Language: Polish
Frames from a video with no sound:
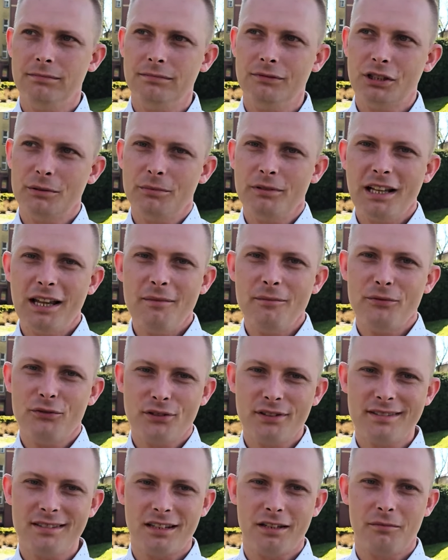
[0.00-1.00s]
żeby nam
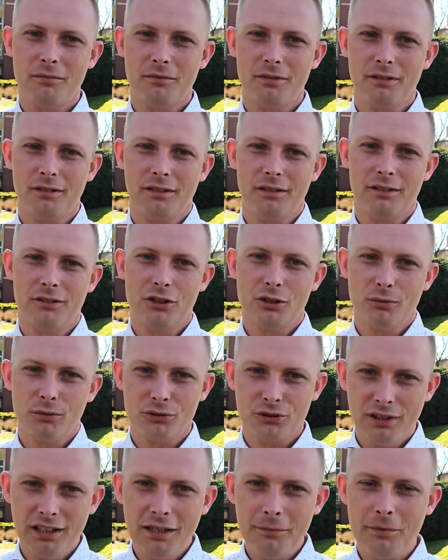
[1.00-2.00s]
wszystkim
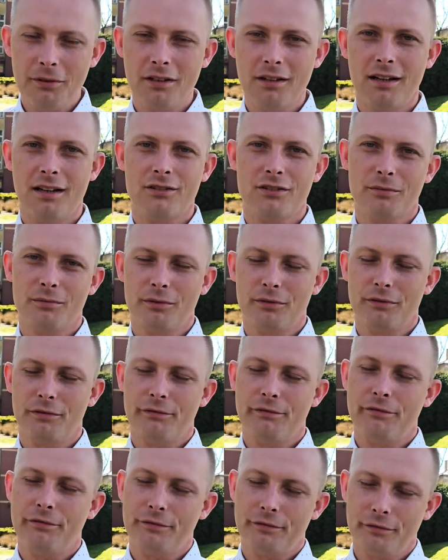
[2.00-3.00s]
żyło się lepiej, a żeby
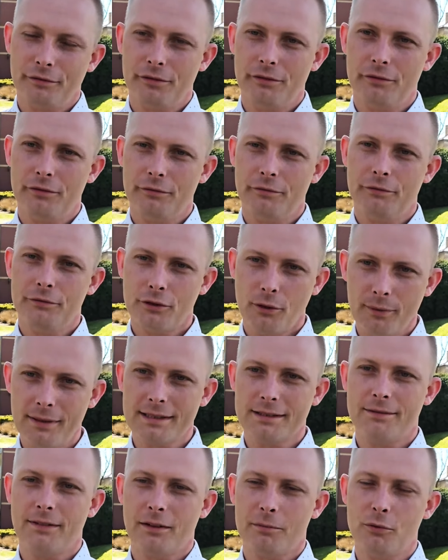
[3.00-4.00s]
w, w
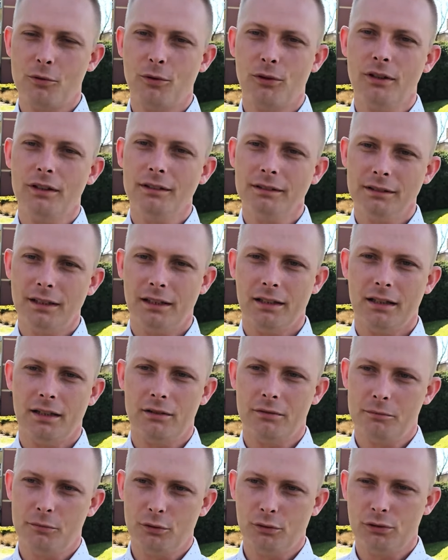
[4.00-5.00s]
sołectwach było tak,
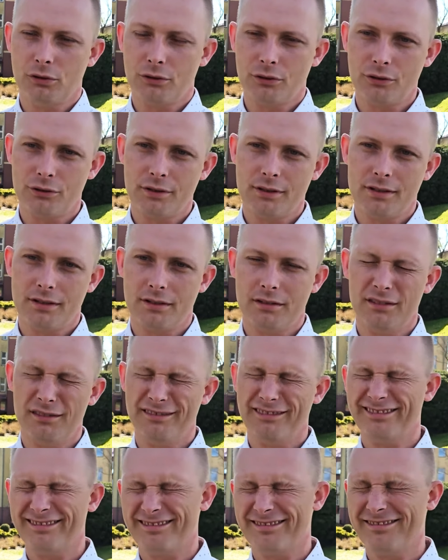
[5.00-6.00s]
jak było dotychczas.
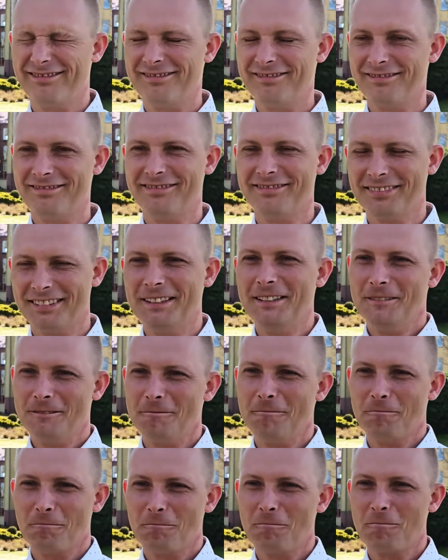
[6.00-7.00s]
Jesteśmy obok
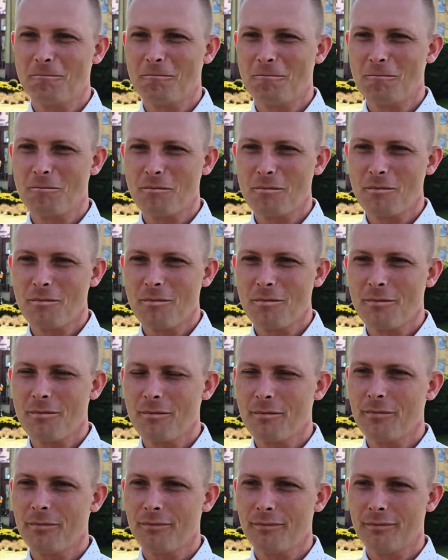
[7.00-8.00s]
Ośrodka Kultury w
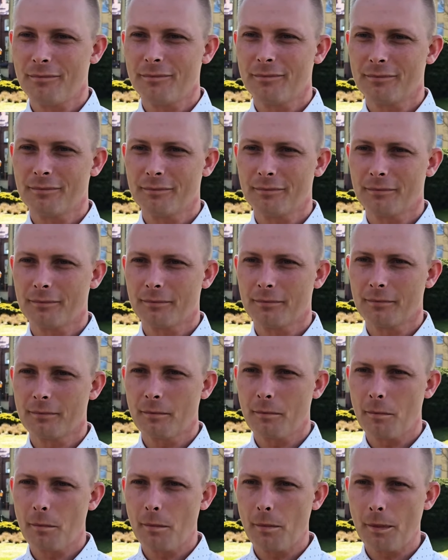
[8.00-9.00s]
Kaliszu Pomorskim. Jak ocenia
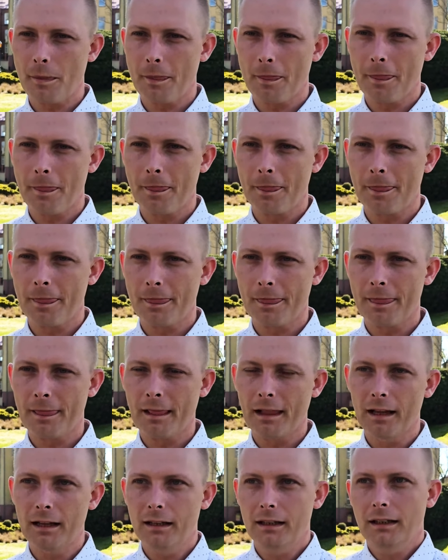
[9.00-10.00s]
Pan działalność kulturalną?
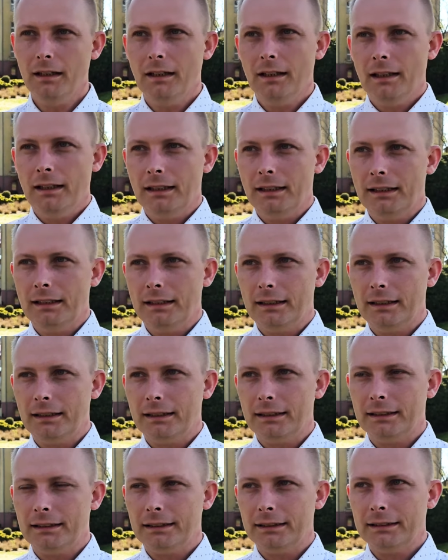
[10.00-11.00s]

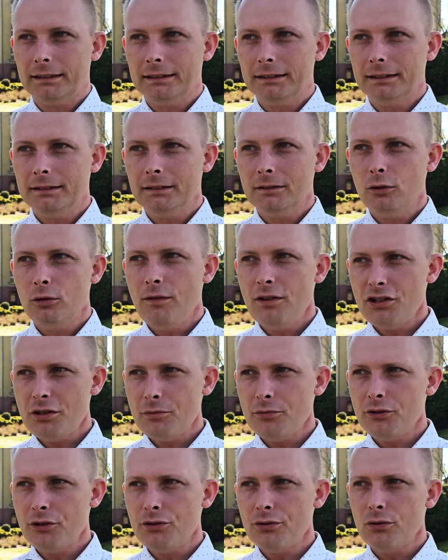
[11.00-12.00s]
E,
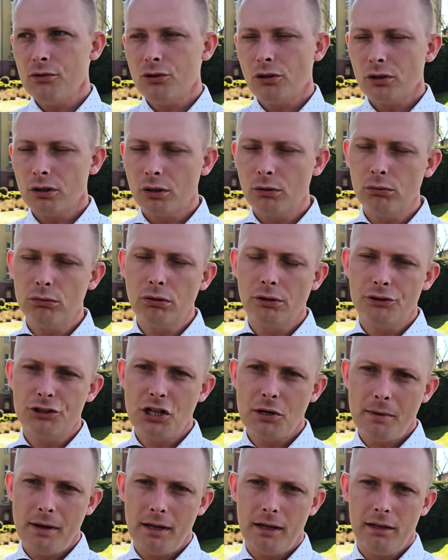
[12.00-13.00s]
uważam, że Ośrodek Kultury
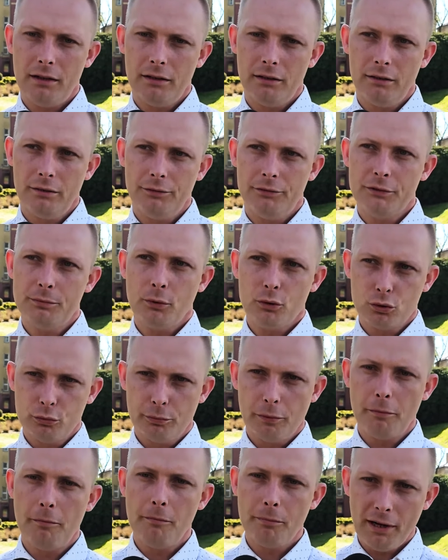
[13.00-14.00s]
działa e, w
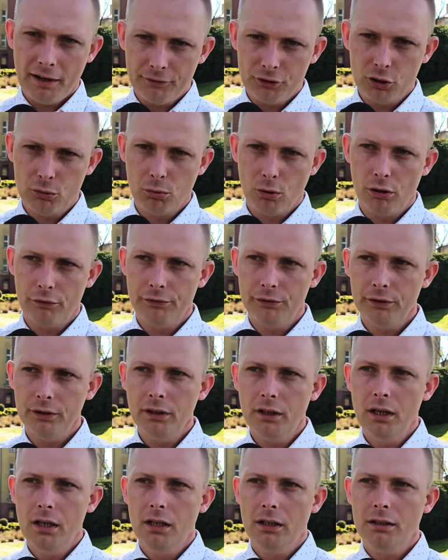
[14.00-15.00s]
sposób
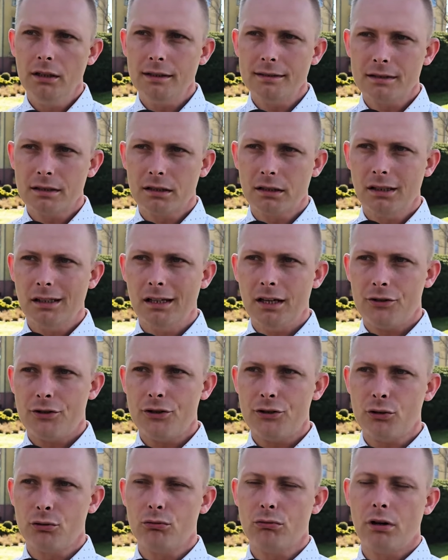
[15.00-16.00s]
prawidłowy. Jest kilka
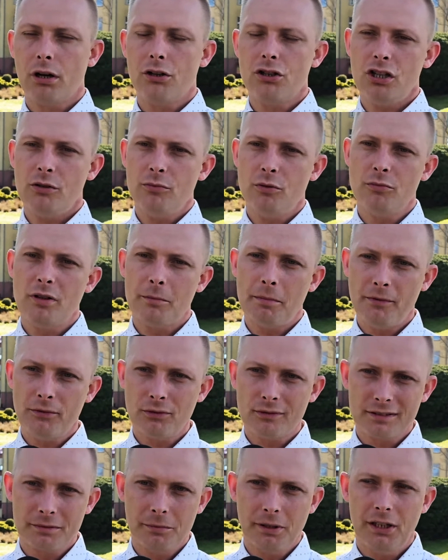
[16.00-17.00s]
rzeczy, które chciałbym na
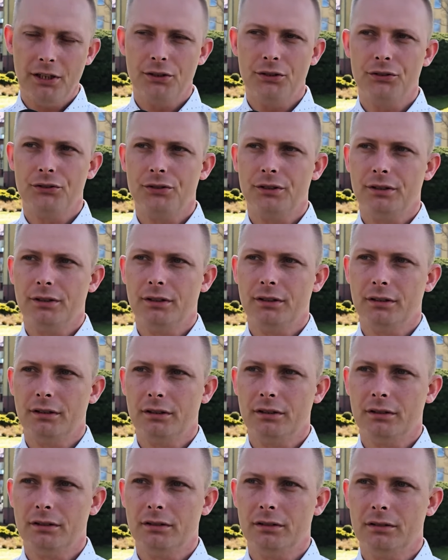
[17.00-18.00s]
pewno zmienić. E,
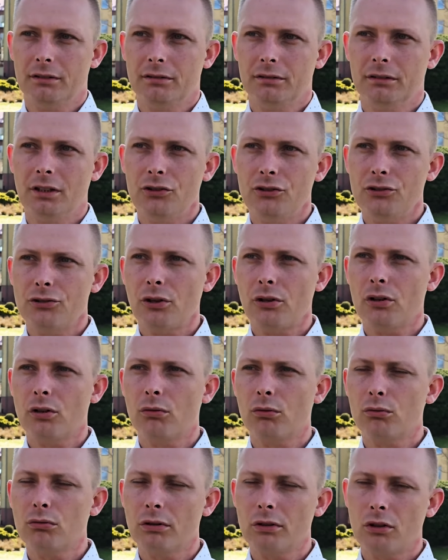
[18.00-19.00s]
nasz
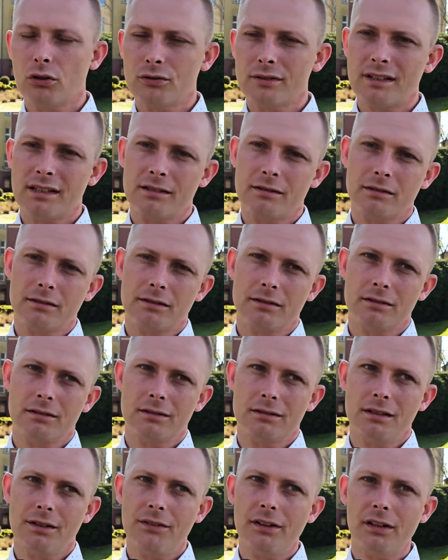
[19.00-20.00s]
Ośrodek Kultury korzysta z,
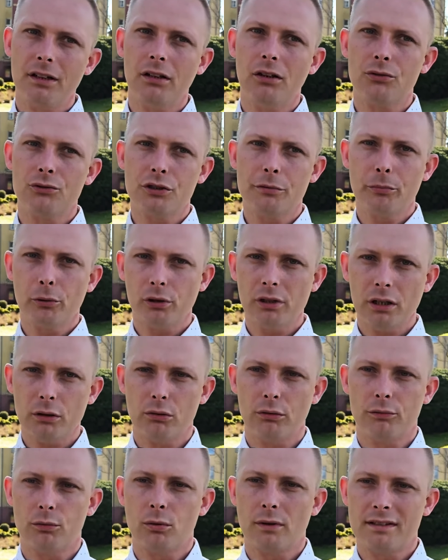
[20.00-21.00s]
z niewielkiej ilości
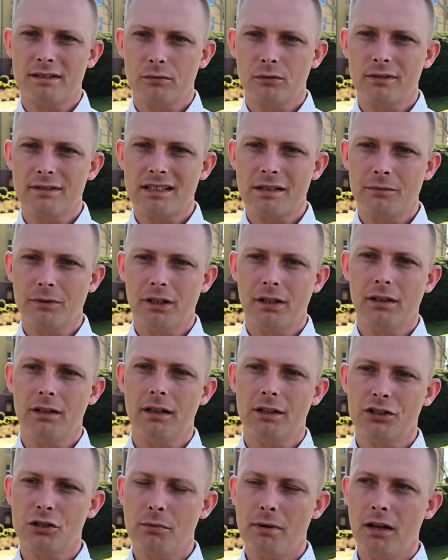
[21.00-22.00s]
projektów, które są dostępne
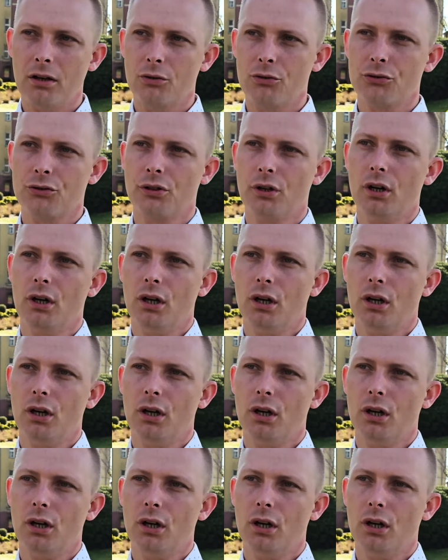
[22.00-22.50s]
na działalność